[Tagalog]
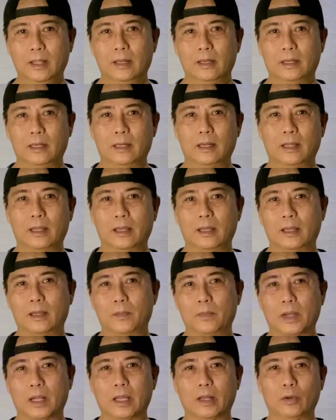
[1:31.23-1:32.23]
na
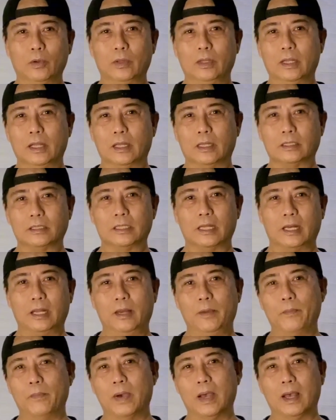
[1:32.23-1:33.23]
magkaroon ng
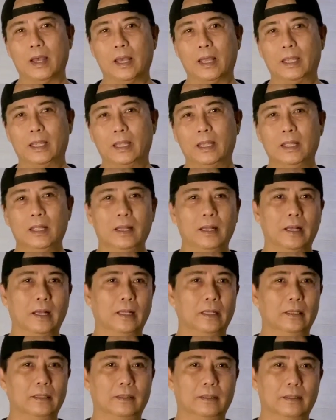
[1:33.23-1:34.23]
sariling bahay
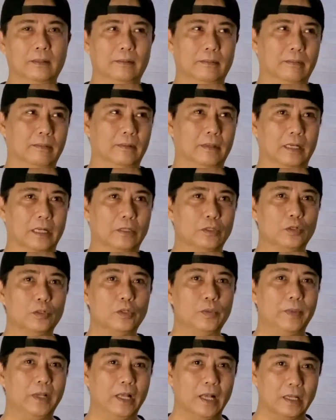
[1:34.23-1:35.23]
at
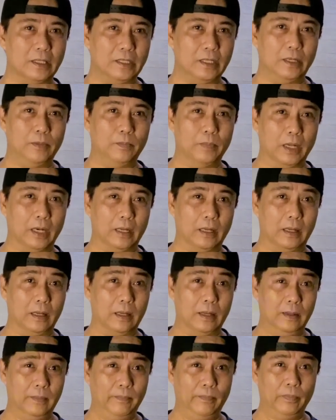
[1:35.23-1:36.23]
nagsusumigasid para
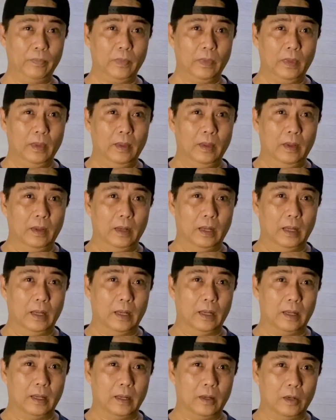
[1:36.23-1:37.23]

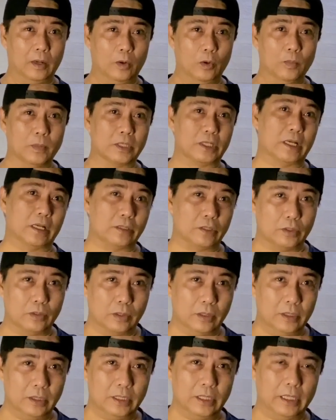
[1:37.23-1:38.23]
uh, umasenso.
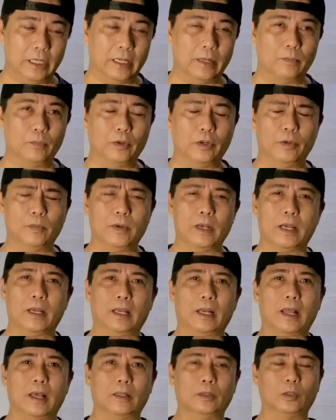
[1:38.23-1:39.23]
Iyan po yung mga
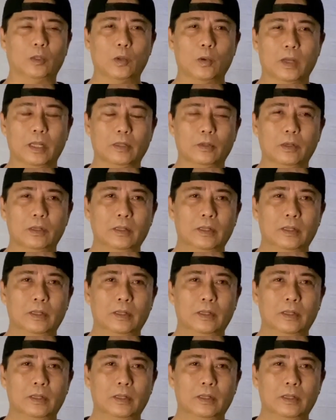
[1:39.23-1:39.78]
kailangan tulungan, no?